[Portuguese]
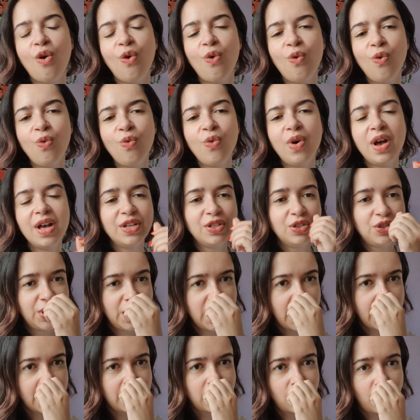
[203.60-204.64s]
um
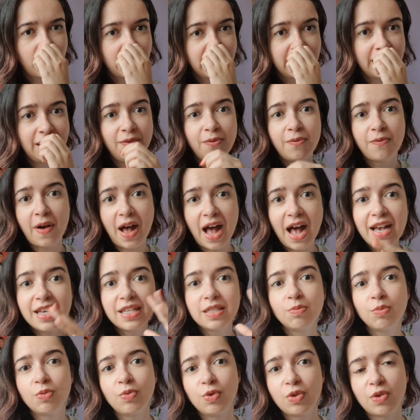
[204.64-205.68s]
diretor que
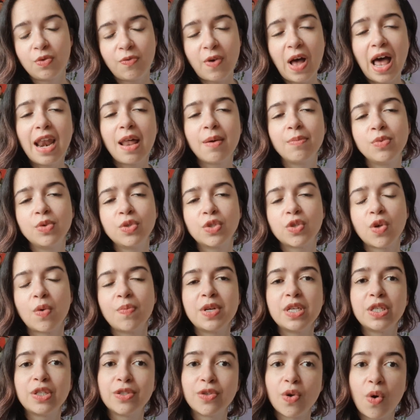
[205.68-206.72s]
faz muito, fala muito
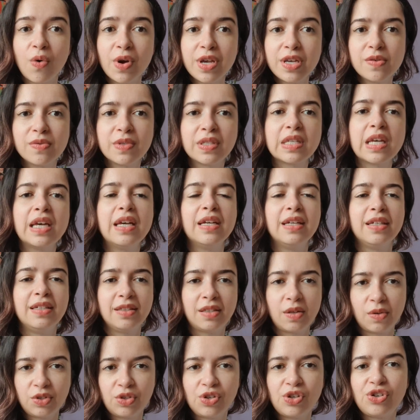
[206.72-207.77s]
sobre sonhos,
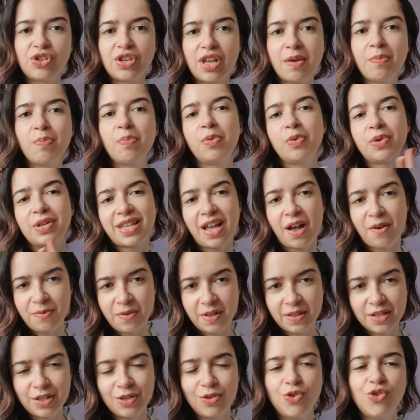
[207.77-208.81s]
então a gente tem por estar tá
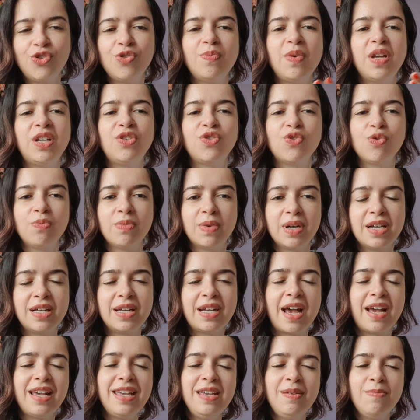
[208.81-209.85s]
falando de mente
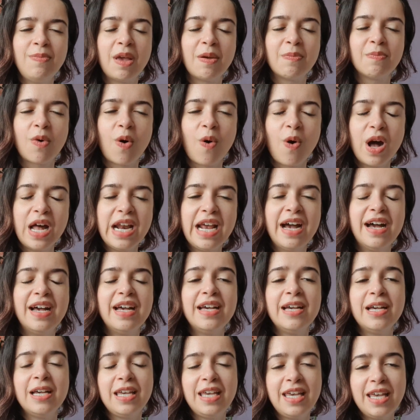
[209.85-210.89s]
humana e memória,
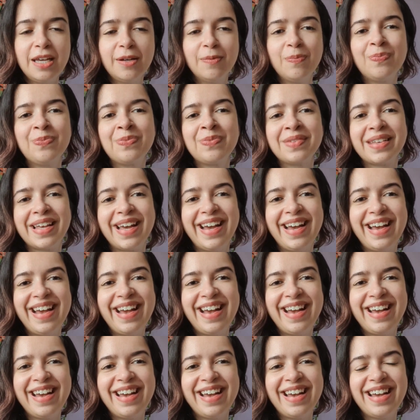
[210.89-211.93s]
e
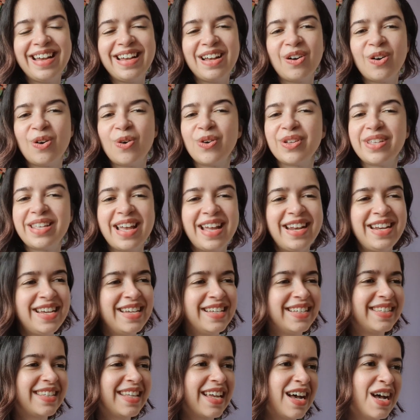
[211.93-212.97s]
é,
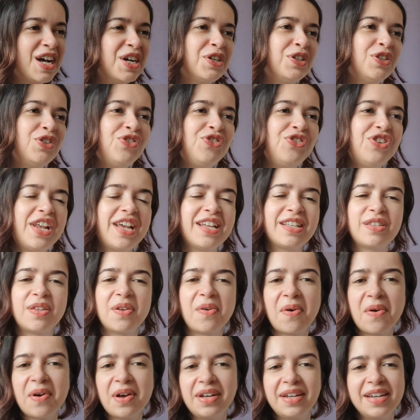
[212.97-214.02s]
roteirista,
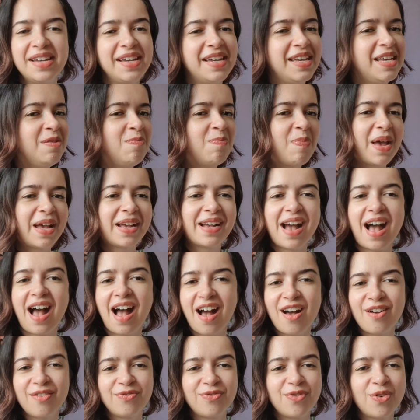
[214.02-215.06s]
diretor,
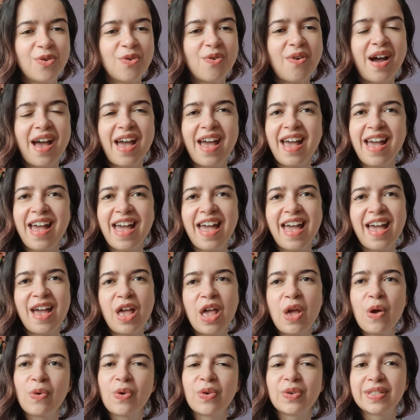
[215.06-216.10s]
impecável, é,
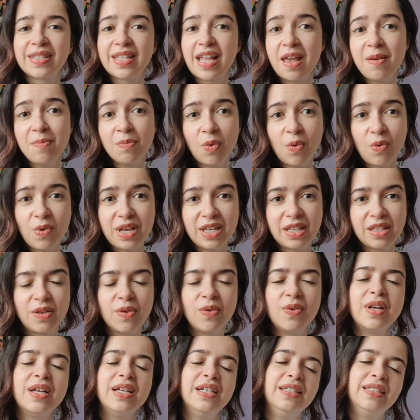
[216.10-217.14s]
eu gostei
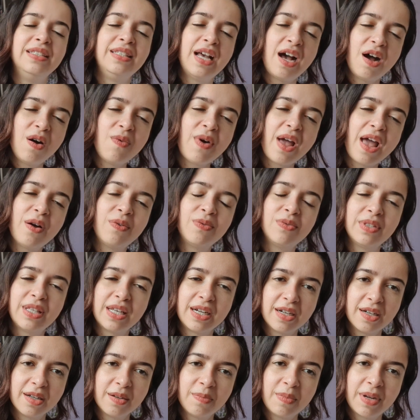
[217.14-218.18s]
muito. Não é um
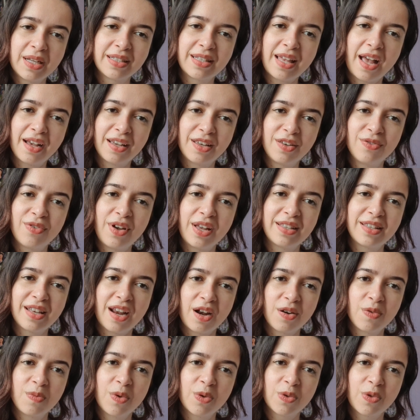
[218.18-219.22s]
drama, tá? Que vai
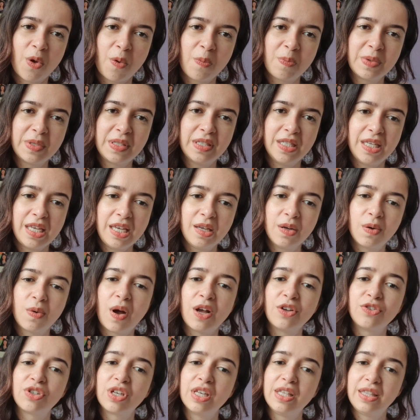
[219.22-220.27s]
entrar no meu top 5,
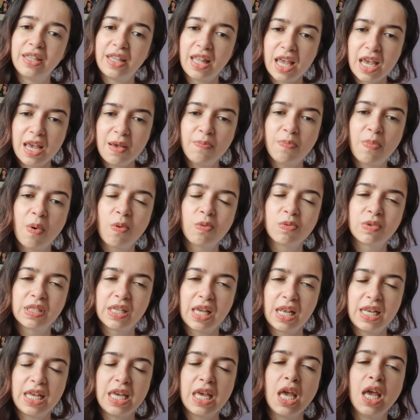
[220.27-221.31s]
acho que tem pontos
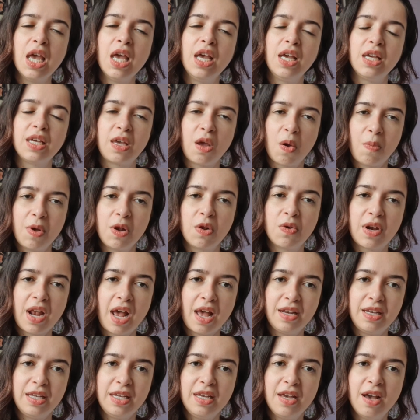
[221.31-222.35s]
ali que eu
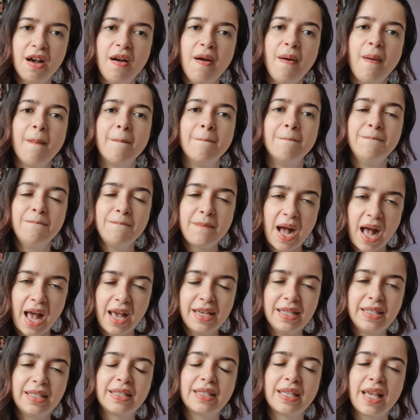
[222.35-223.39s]
melhoraria,
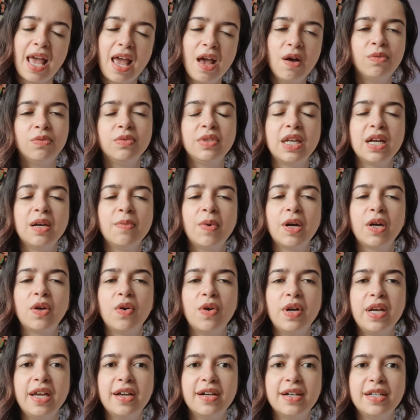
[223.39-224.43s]
mas é um drama
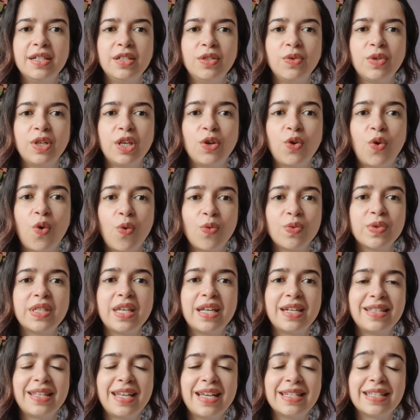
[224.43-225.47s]
coreano que com
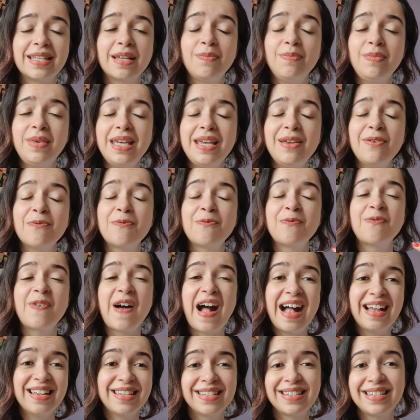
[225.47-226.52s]
certeza me
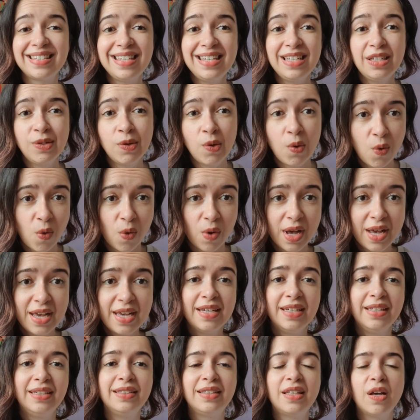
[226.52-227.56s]
fascinou.
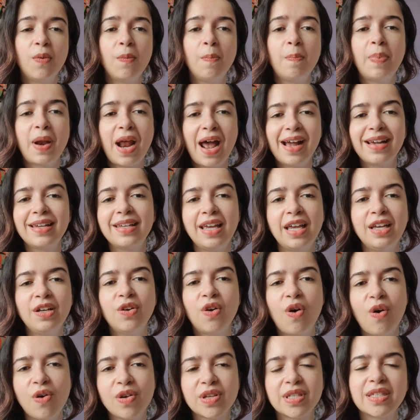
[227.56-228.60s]
Então, para quem
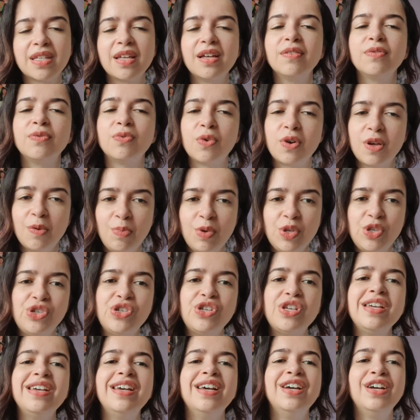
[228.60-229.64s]
gosta, vou
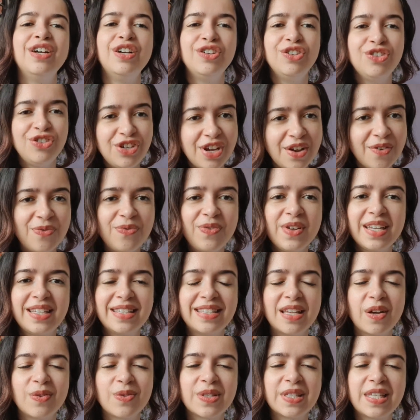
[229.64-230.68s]
repetir, de
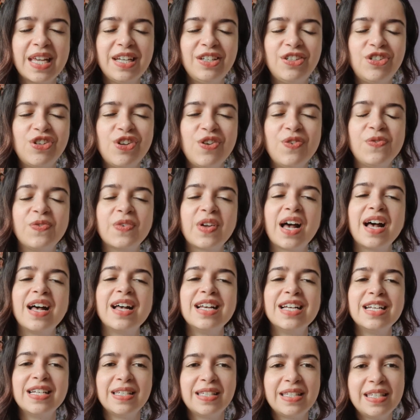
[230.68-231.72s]
ficção científica,
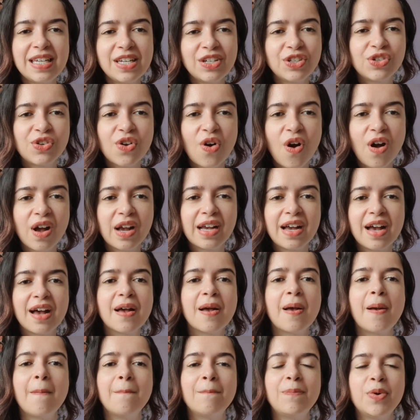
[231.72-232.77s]
se joga
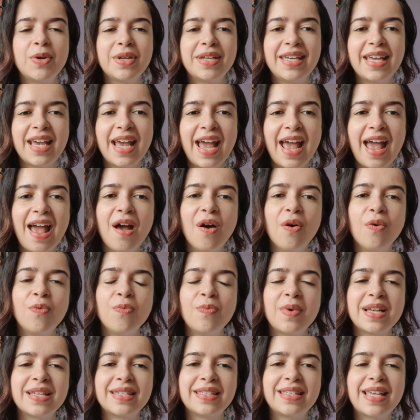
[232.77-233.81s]
porque é
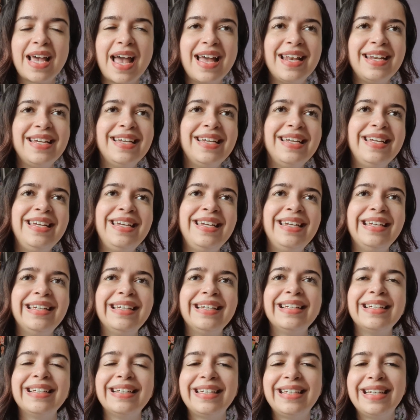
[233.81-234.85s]
uma série
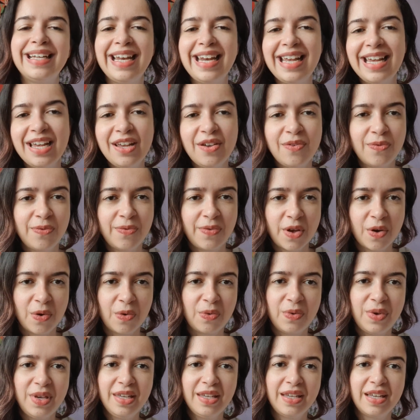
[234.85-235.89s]

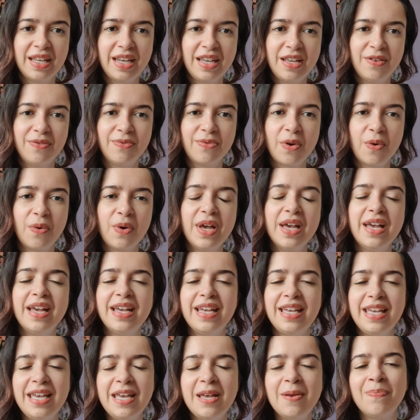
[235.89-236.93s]
incrível, incrível
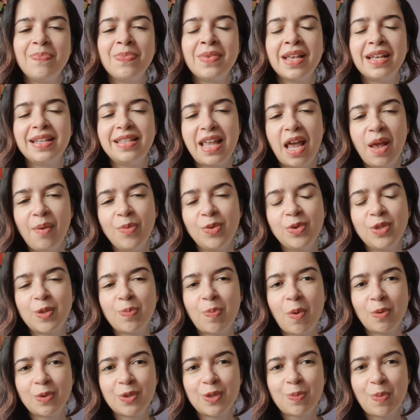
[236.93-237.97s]
e tem muitos
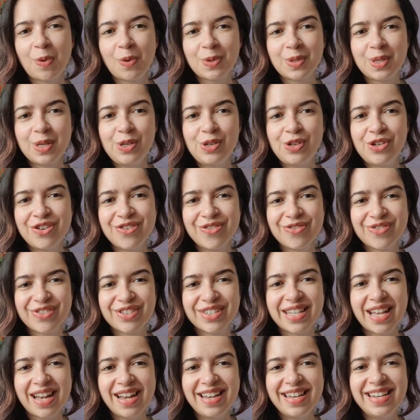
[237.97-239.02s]
pontos
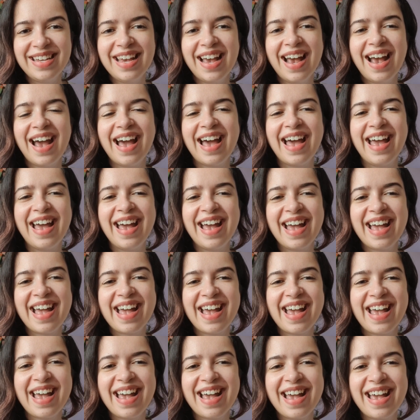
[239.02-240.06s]
positivos aí
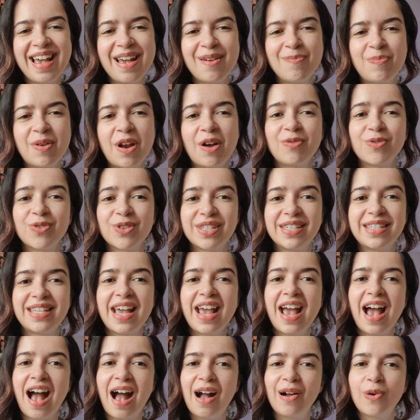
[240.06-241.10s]
é, para
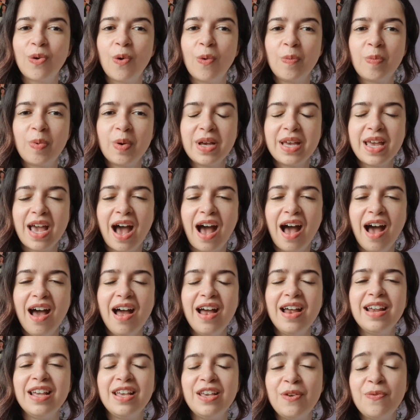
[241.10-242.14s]
você acompanhar
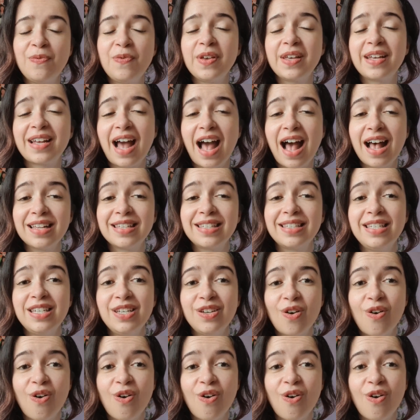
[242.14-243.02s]
e ficar assim,